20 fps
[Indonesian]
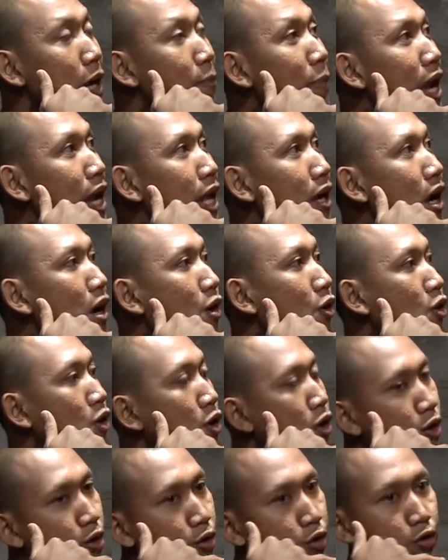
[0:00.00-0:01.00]
nggak balik kau
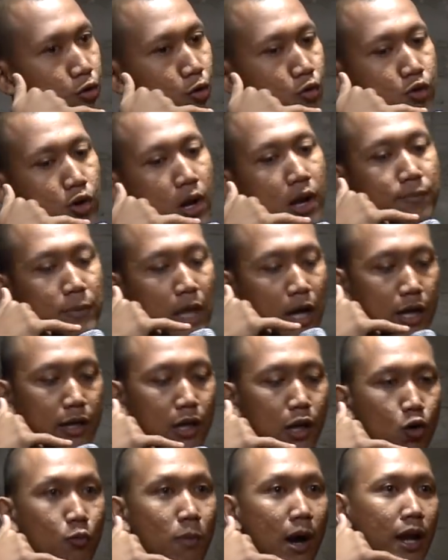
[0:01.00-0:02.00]
tunggulah ntar
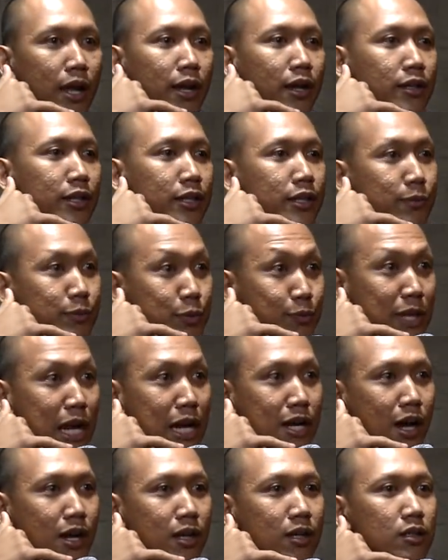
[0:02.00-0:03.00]
lagi aku balik katanya jam
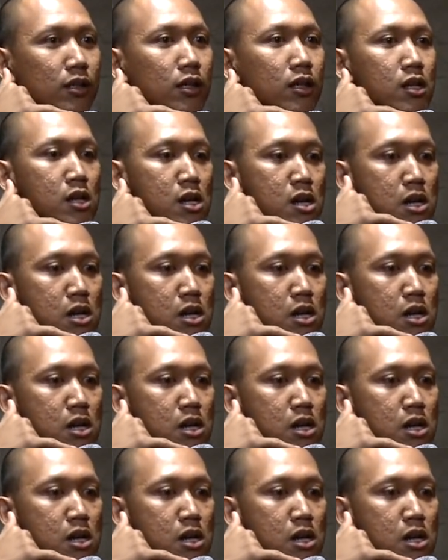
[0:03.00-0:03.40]
9 kan katanya